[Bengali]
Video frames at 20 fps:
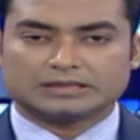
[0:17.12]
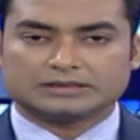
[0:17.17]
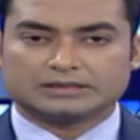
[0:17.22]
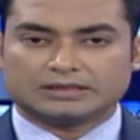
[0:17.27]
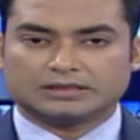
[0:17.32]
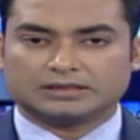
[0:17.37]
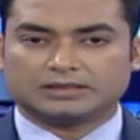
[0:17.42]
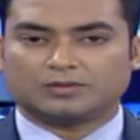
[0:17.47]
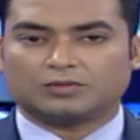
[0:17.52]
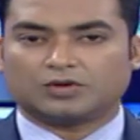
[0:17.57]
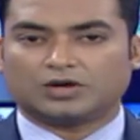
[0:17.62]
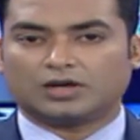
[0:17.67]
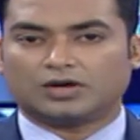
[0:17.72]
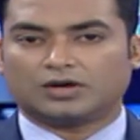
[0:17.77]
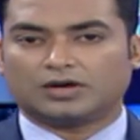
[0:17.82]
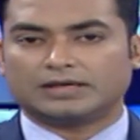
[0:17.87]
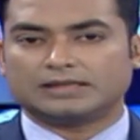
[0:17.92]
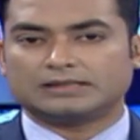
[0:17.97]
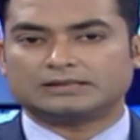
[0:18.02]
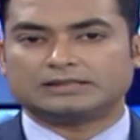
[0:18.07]
চিঠিতে বলা
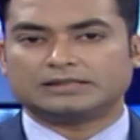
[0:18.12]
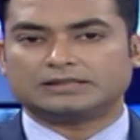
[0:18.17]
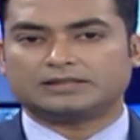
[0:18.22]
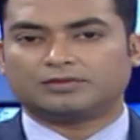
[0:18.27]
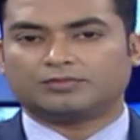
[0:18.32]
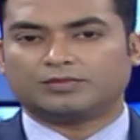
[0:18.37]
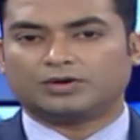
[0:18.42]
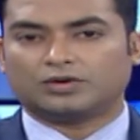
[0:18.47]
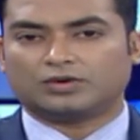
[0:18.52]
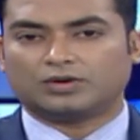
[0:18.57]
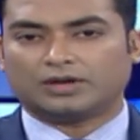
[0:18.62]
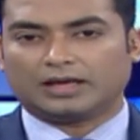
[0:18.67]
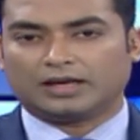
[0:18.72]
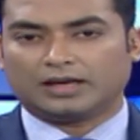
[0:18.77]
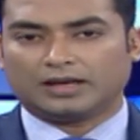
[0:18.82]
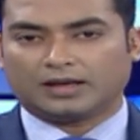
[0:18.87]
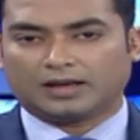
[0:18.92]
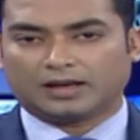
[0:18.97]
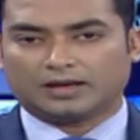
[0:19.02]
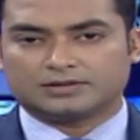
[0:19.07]
হয় সিটি মেয়র
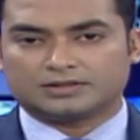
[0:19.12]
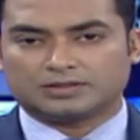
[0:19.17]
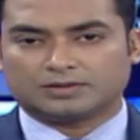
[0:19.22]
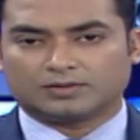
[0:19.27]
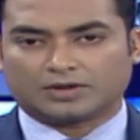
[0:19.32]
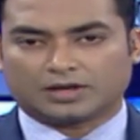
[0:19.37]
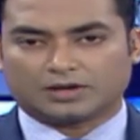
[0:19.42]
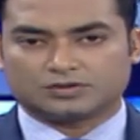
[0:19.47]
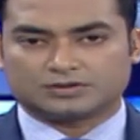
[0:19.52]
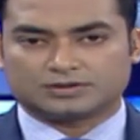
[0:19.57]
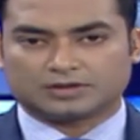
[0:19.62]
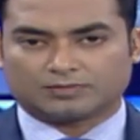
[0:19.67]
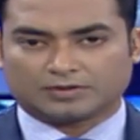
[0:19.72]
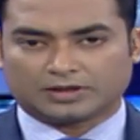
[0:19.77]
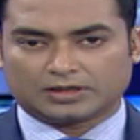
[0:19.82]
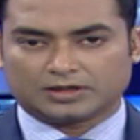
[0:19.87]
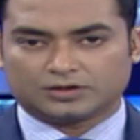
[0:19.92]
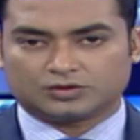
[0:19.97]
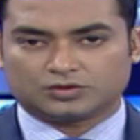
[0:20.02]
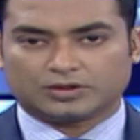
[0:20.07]
এ এইচ এম
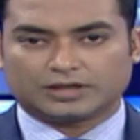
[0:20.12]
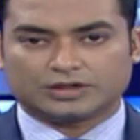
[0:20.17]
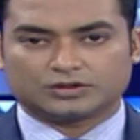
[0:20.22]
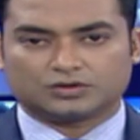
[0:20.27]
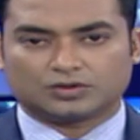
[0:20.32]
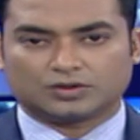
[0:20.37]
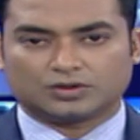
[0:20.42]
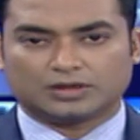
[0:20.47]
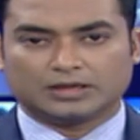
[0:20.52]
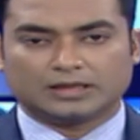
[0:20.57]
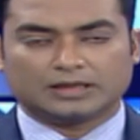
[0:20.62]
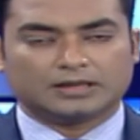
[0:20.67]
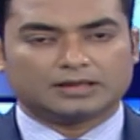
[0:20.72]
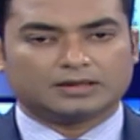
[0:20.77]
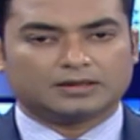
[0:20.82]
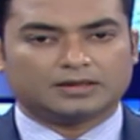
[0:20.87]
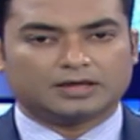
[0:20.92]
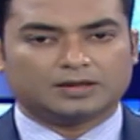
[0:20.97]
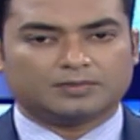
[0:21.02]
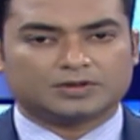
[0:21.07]
খায়রুজ্জামান লিটন একজন
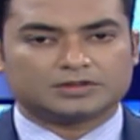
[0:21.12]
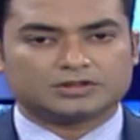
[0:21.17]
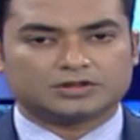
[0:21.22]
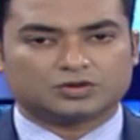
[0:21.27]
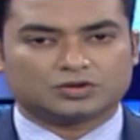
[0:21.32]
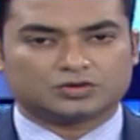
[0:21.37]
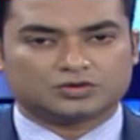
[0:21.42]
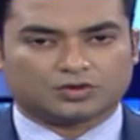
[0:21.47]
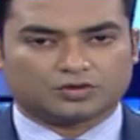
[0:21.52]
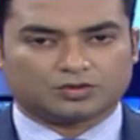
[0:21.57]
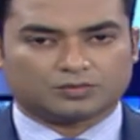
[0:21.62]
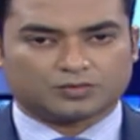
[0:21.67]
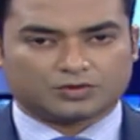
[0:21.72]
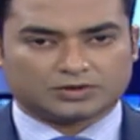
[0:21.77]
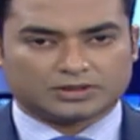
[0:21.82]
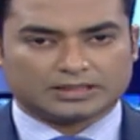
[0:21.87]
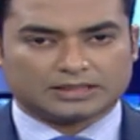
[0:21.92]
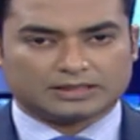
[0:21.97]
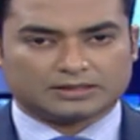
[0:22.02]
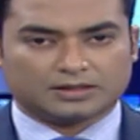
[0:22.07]
নির্বাচিত
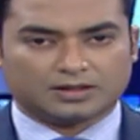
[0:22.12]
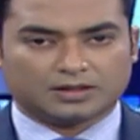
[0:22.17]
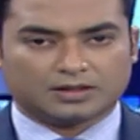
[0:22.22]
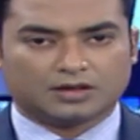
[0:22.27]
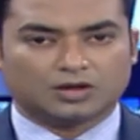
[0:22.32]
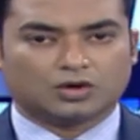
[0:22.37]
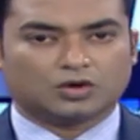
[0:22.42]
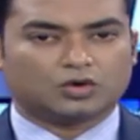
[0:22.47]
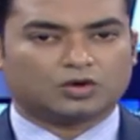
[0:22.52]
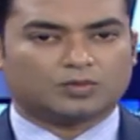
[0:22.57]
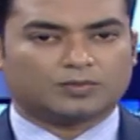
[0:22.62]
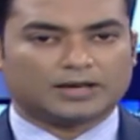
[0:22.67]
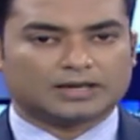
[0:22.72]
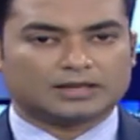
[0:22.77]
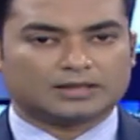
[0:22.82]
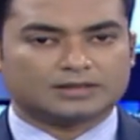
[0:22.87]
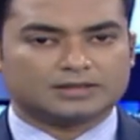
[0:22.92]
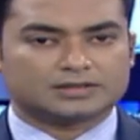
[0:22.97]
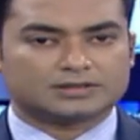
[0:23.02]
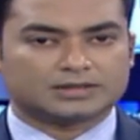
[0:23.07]
জনপ্রতিনিধি ও
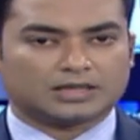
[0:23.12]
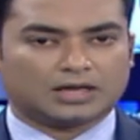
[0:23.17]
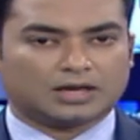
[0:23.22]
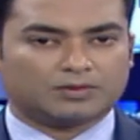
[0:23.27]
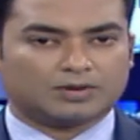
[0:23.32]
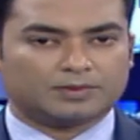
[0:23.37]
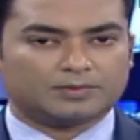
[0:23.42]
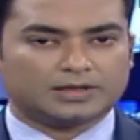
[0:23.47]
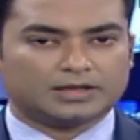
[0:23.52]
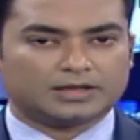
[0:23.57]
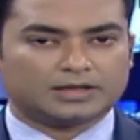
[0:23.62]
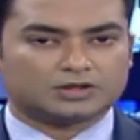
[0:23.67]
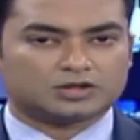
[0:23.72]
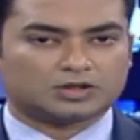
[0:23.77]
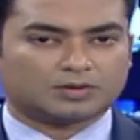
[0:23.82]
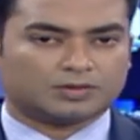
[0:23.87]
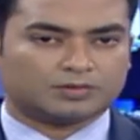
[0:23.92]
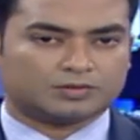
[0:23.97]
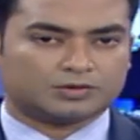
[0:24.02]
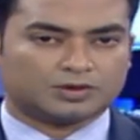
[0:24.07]
বাংলাদেশ আওয়ামী লীগের
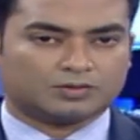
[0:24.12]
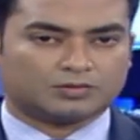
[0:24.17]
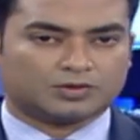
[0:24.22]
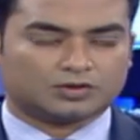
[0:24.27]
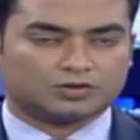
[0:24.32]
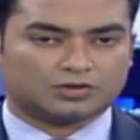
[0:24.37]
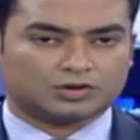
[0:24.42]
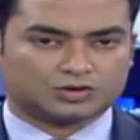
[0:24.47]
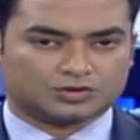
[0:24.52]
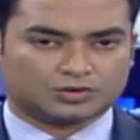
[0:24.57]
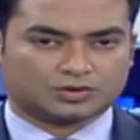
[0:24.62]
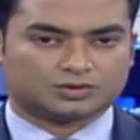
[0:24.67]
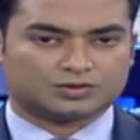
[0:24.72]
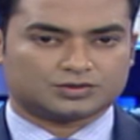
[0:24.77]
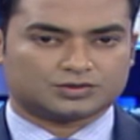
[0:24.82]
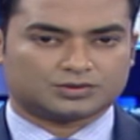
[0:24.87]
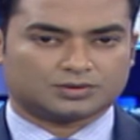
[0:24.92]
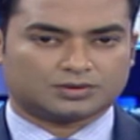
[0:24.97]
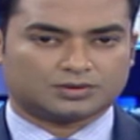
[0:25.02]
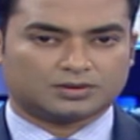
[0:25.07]
সভাপতিমণ্ডলীর
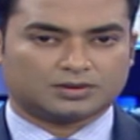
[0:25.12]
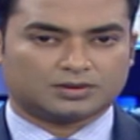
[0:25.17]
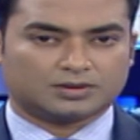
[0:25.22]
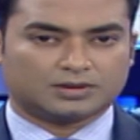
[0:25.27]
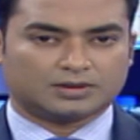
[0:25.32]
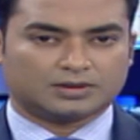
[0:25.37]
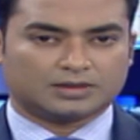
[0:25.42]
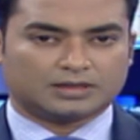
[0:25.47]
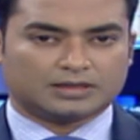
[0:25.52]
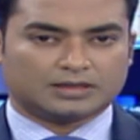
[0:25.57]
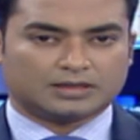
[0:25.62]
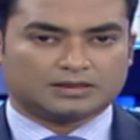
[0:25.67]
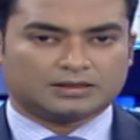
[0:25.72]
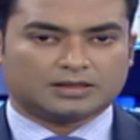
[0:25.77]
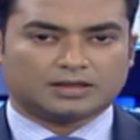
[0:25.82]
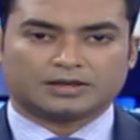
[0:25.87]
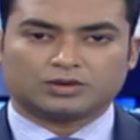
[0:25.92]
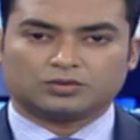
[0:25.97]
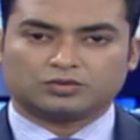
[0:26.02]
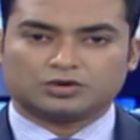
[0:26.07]
সদস্য
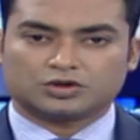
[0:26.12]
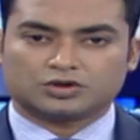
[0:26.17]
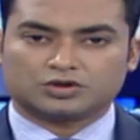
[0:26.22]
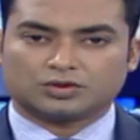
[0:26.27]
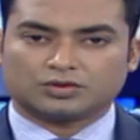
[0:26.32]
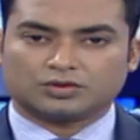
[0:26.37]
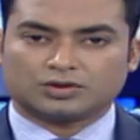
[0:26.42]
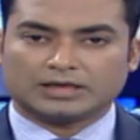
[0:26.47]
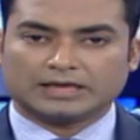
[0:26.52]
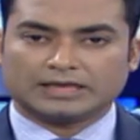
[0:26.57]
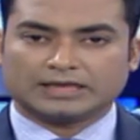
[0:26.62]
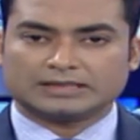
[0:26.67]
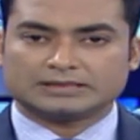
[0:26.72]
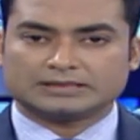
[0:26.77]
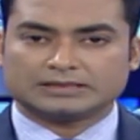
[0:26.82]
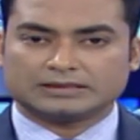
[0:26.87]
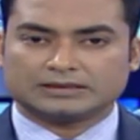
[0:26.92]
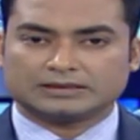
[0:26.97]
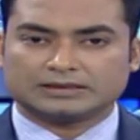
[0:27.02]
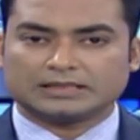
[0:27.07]
তাকে উদ্দেশ্য করে লেখা
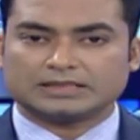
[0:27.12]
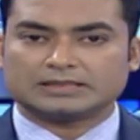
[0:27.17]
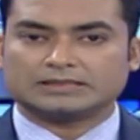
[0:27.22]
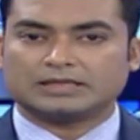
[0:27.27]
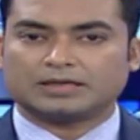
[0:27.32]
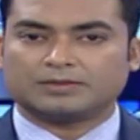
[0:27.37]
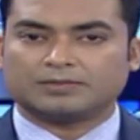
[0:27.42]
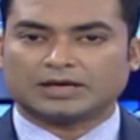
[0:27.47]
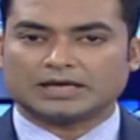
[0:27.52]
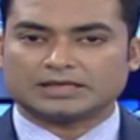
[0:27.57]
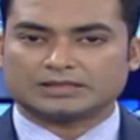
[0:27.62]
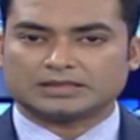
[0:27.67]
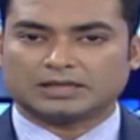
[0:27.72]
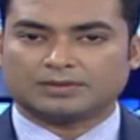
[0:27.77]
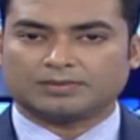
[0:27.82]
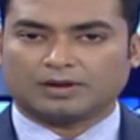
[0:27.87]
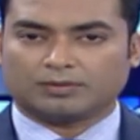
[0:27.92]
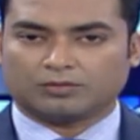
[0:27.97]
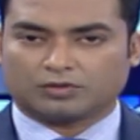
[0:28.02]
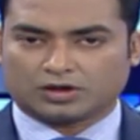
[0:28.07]
চিঠিতে যে
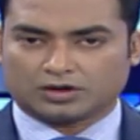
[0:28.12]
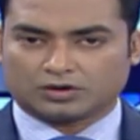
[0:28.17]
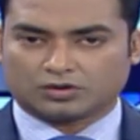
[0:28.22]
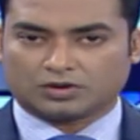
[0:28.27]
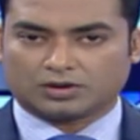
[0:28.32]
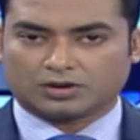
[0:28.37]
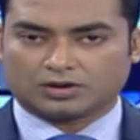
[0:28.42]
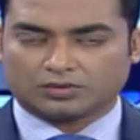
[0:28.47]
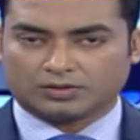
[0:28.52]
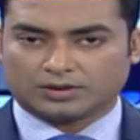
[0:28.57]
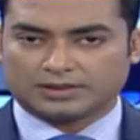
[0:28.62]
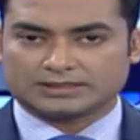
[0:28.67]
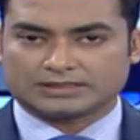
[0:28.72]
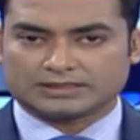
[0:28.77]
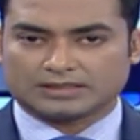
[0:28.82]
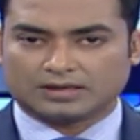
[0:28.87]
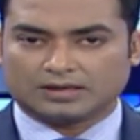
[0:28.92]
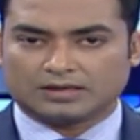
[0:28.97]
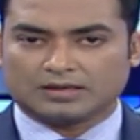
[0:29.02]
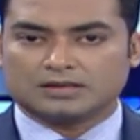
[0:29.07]
ভাষা ব্যবহার করা
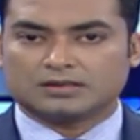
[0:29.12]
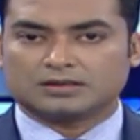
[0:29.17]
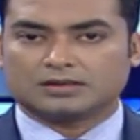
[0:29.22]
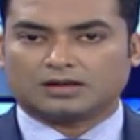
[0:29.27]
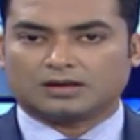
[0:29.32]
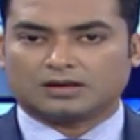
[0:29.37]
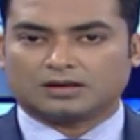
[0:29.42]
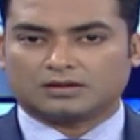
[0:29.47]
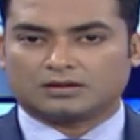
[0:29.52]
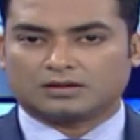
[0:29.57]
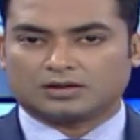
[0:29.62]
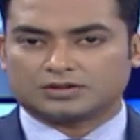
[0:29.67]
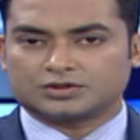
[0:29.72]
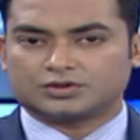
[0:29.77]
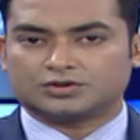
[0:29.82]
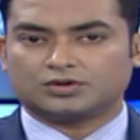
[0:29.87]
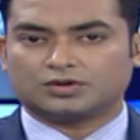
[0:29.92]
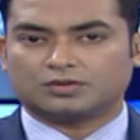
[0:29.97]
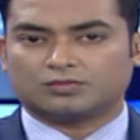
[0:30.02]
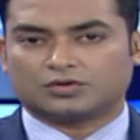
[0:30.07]
হয়েছে তা
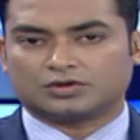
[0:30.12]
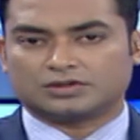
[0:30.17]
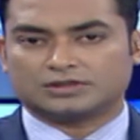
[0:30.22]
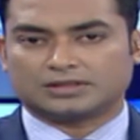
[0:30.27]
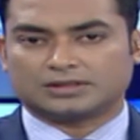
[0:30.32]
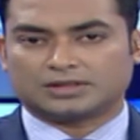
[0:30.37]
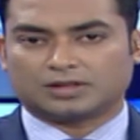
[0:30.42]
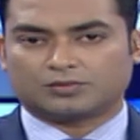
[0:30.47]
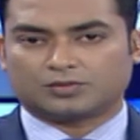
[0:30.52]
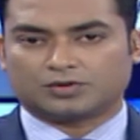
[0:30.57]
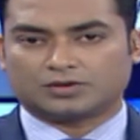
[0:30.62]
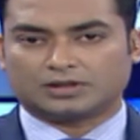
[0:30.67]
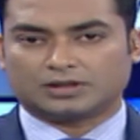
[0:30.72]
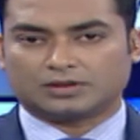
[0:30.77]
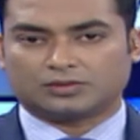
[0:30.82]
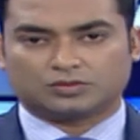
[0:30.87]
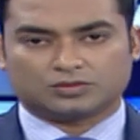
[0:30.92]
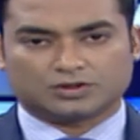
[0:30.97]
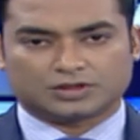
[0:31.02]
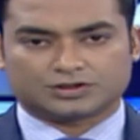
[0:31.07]
রাষ্ট্রীয় মর্যাদার
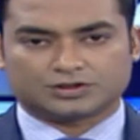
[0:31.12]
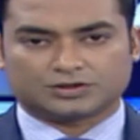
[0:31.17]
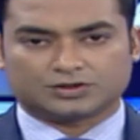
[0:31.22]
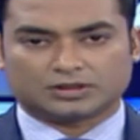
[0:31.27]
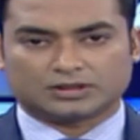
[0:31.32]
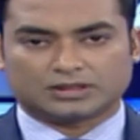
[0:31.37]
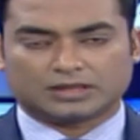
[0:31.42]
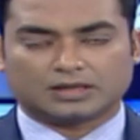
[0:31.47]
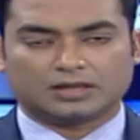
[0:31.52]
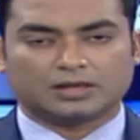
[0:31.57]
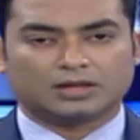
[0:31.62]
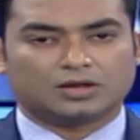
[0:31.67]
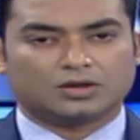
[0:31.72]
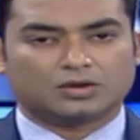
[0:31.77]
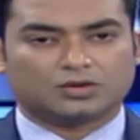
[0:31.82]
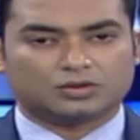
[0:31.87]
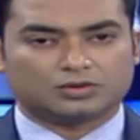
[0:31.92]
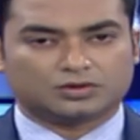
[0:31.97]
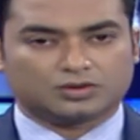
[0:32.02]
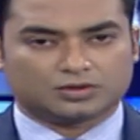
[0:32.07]
প্রতি উদাসীনতা
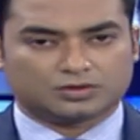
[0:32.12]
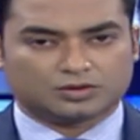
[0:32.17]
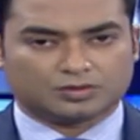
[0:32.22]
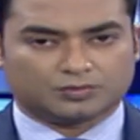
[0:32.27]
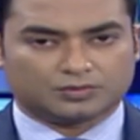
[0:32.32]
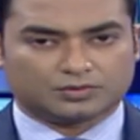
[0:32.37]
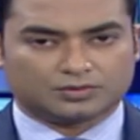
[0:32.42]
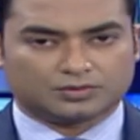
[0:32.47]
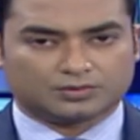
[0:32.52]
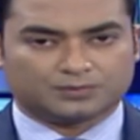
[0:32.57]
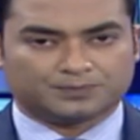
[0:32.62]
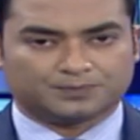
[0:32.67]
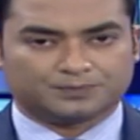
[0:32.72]
ও অধ্যত্বপূর্ণ